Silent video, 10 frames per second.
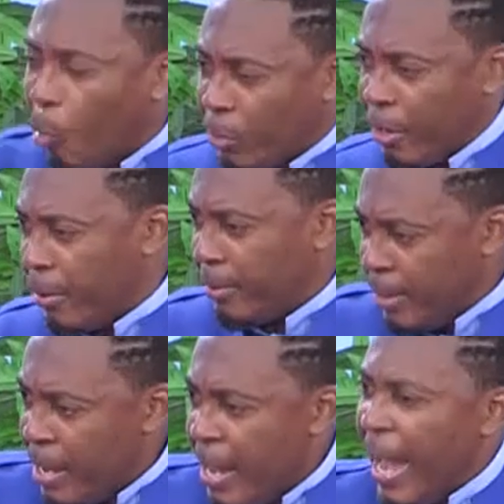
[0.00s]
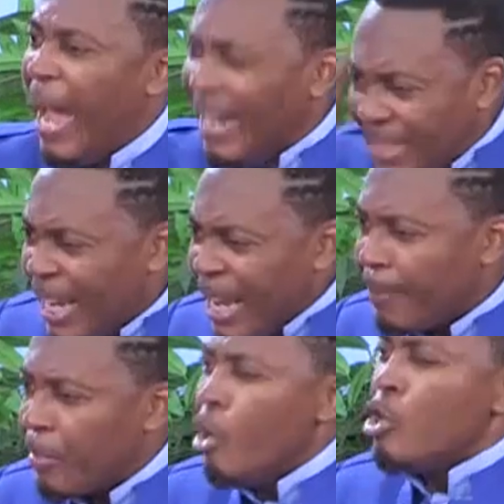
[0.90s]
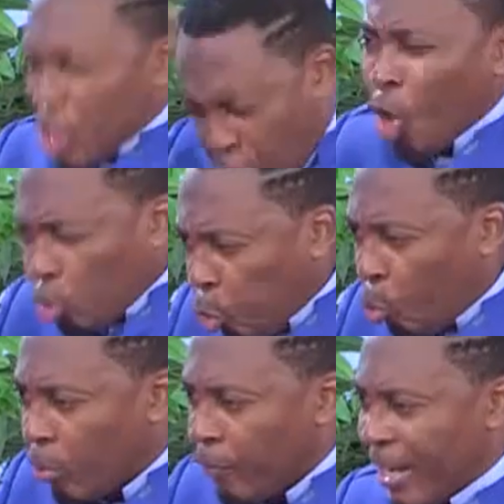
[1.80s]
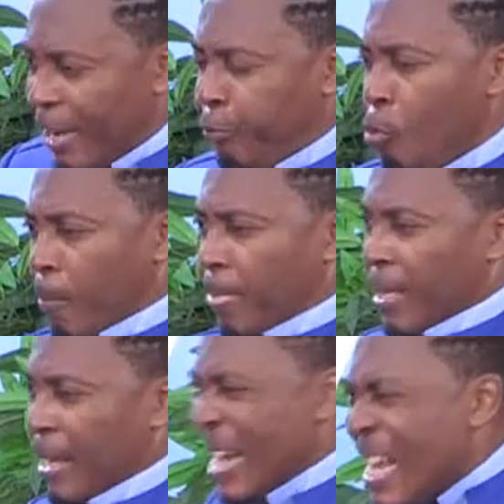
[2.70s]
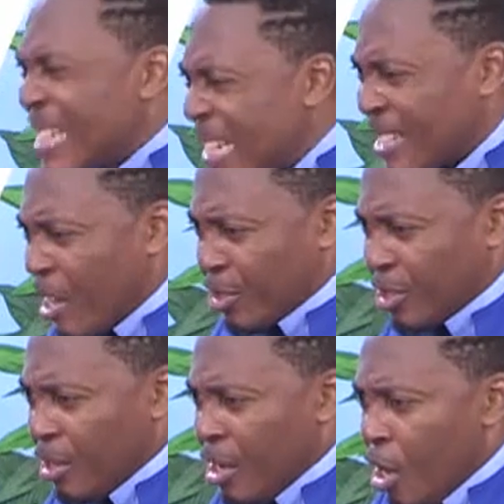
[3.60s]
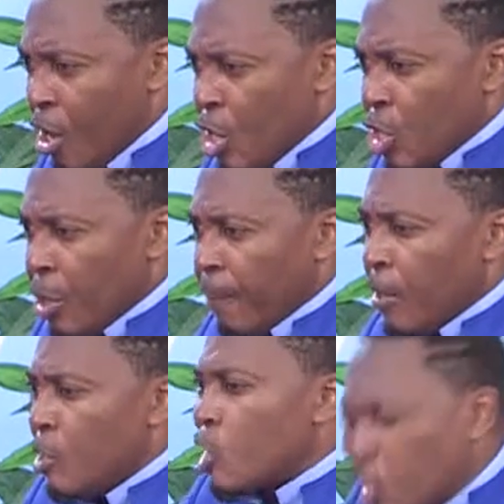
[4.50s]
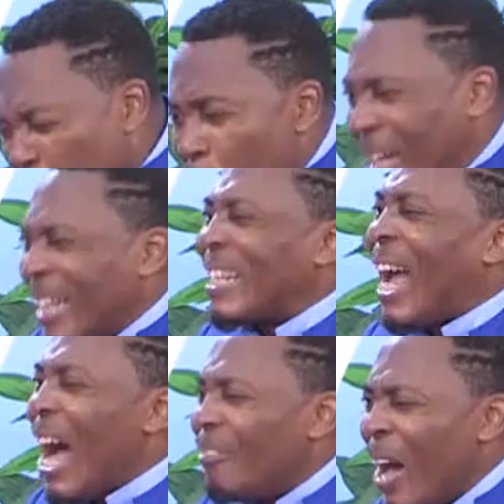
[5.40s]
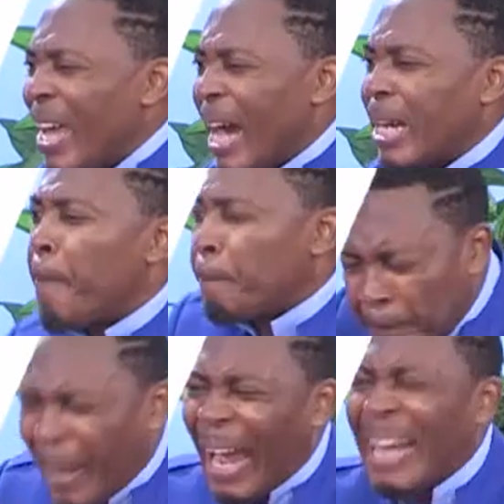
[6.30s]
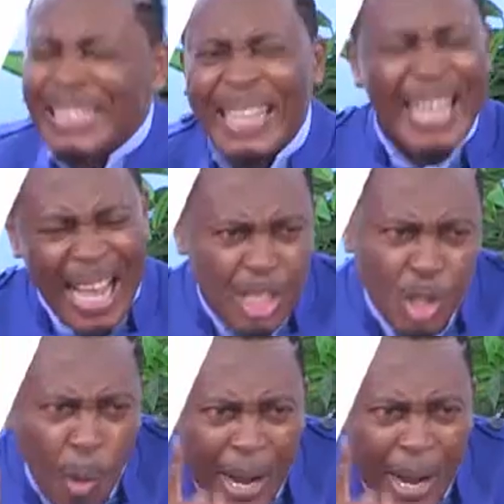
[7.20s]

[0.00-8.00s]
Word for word: honneur. Et il dit surtout, voyez-vous, l'insistance, ceux qui travaillent à la prédication